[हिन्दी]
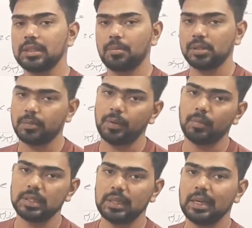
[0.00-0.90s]
एग्जाम्पल्स
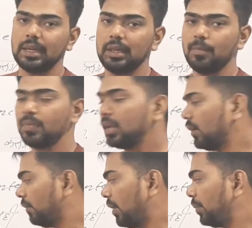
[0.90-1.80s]
अपने मन से लगाइए
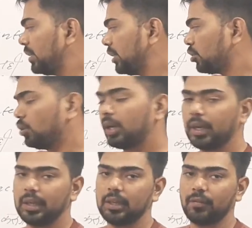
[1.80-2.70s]
वापस से इसको
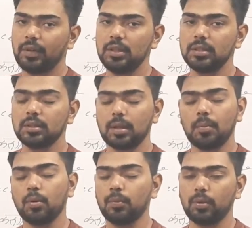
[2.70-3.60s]
ट्राई करिए फ्रेंड्स
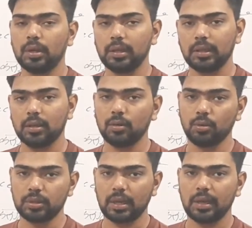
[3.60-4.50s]
आपको पूरा क्लियर
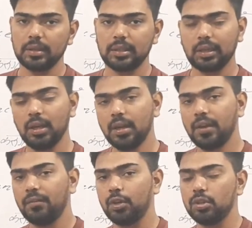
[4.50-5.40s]
हो जाएगा ठीक है
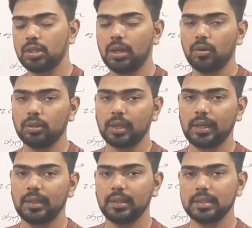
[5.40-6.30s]
वीडियो अच्छा लगा हो तो
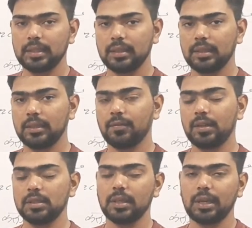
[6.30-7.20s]
लाइक करिए शेयर करिए
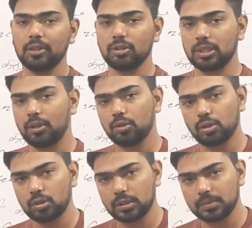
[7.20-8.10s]
फ्रेंड्स नया हो तो चैनल को
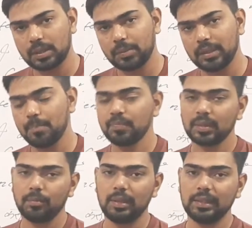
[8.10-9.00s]
जरूर सब्सक्राइब करिए
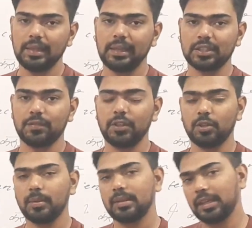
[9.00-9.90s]
मिलते हैं नेक्स्ट
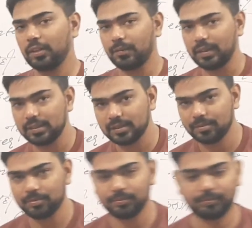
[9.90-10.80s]
वीडियो में थैंक यू फ्रेंड्स